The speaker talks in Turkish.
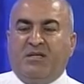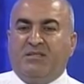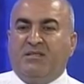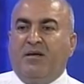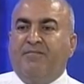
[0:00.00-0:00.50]

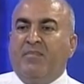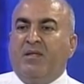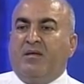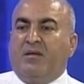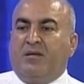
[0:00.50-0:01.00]
aslında
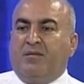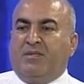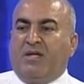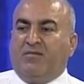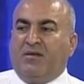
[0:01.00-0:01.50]
e,
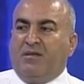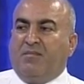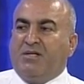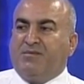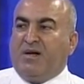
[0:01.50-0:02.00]
bir taraftan
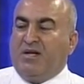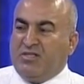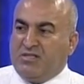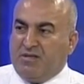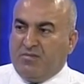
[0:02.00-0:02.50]
da
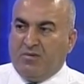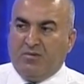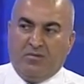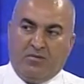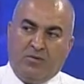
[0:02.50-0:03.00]
başbakanlık sistemi
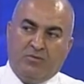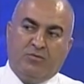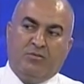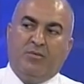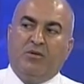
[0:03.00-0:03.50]

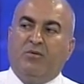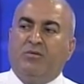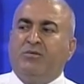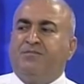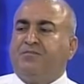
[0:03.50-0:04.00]
olduğunu
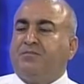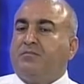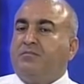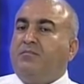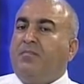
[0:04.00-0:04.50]
biliyoruz.
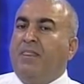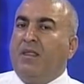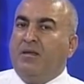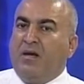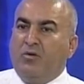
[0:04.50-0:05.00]

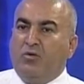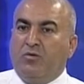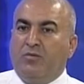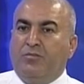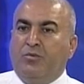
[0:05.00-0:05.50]
Yani
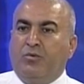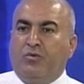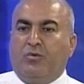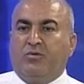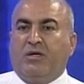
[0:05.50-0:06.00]

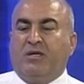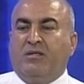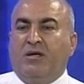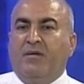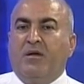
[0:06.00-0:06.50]
büyük ortak
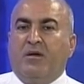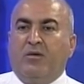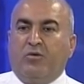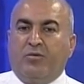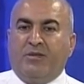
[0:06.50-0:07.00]
ya da
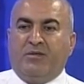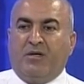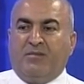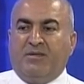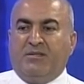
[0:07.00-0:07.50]
hükümeti
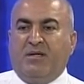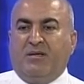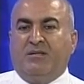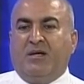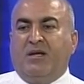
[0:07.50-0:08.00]
tek
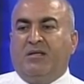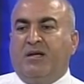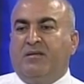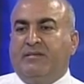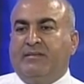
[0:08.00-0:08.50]
başına idare
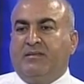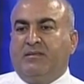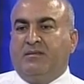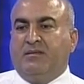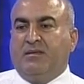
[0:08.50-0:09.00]
eden e,
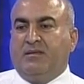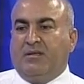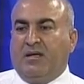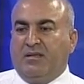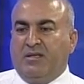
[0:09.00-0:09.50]

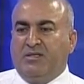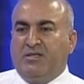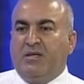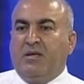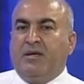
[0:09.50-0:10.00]

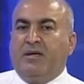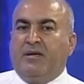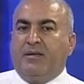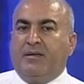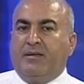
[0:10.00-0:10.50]
anlayış
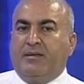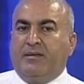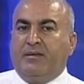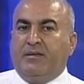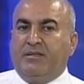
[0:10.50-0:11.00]
e,
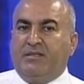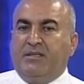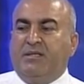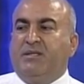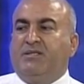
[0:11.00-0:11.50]

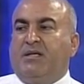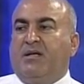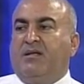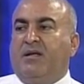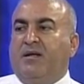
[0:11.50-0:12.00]
istediği
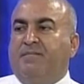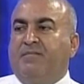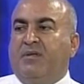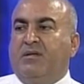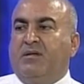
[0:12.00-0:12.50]
şekilde
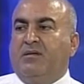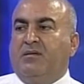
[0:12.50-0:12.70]
e,